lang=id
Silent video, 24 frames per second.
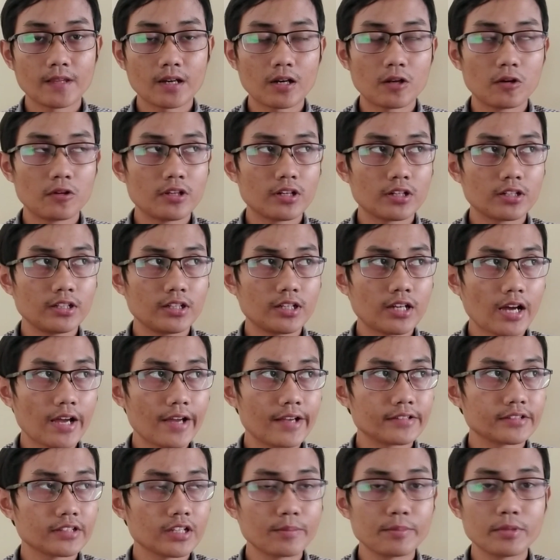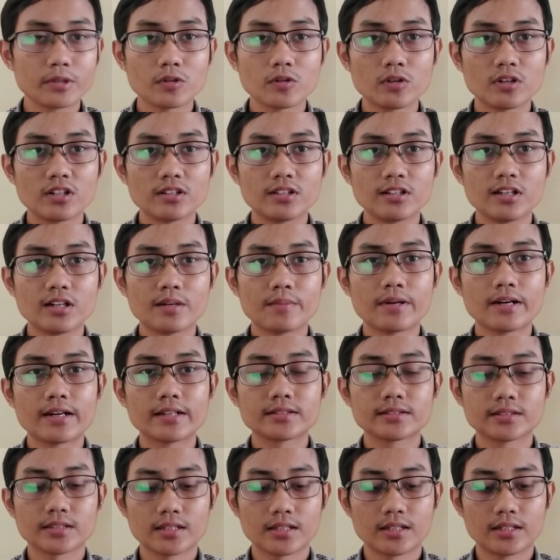nah kalau yang di KSM itu ada tiga
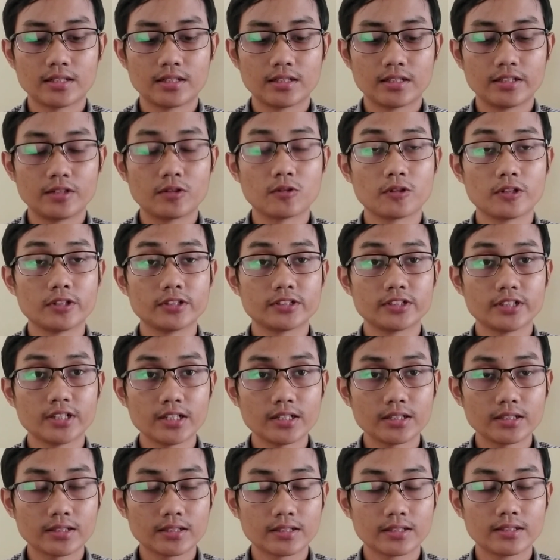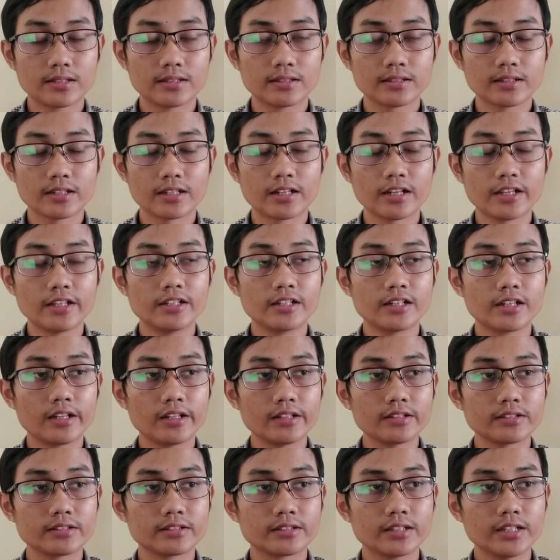bahasa ada Indonesia ada
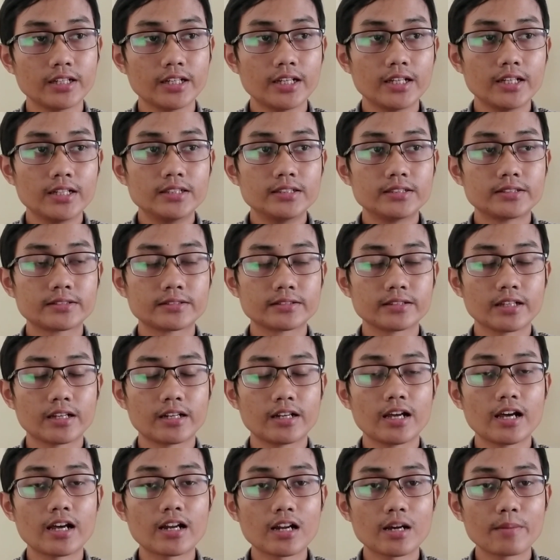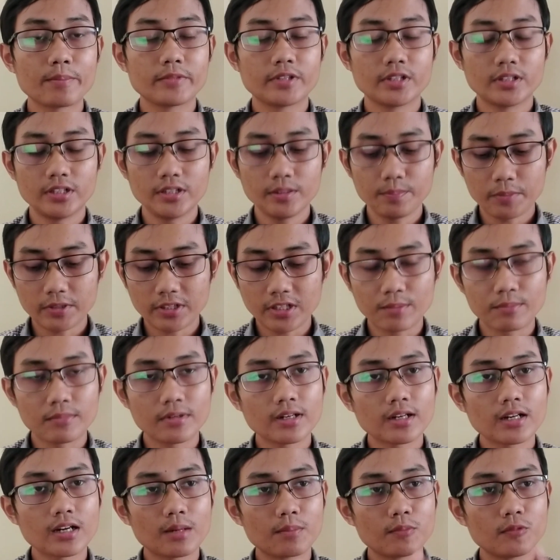Inggris ada Arab jadi
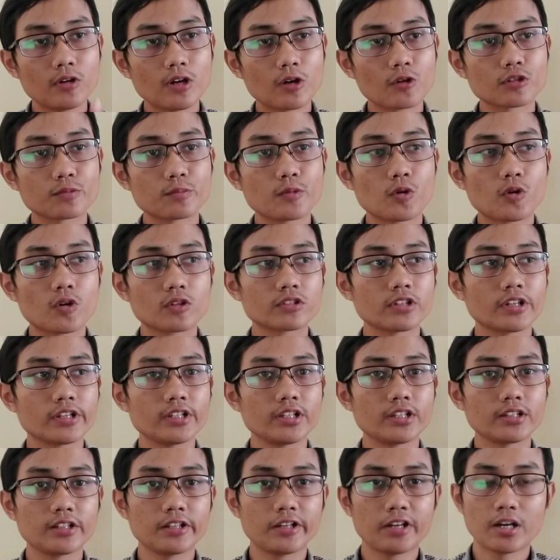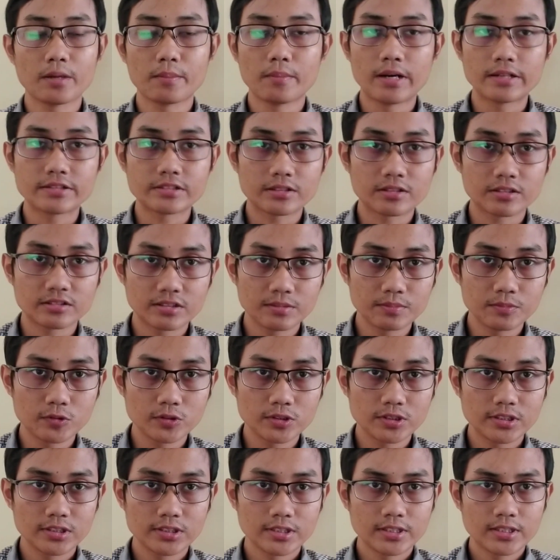pertama kamu harus menguasai ketiga bahasa
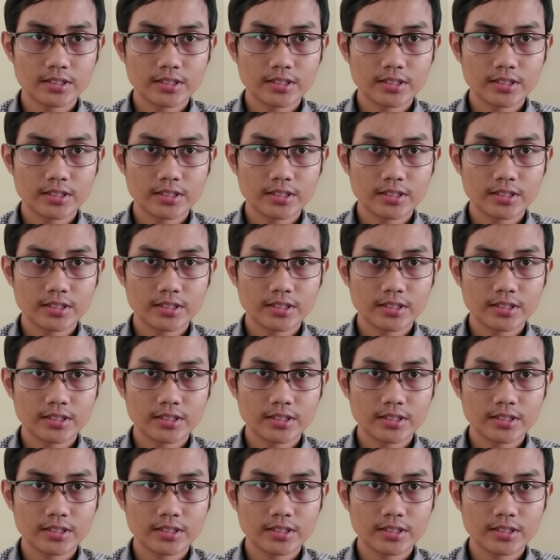tersebut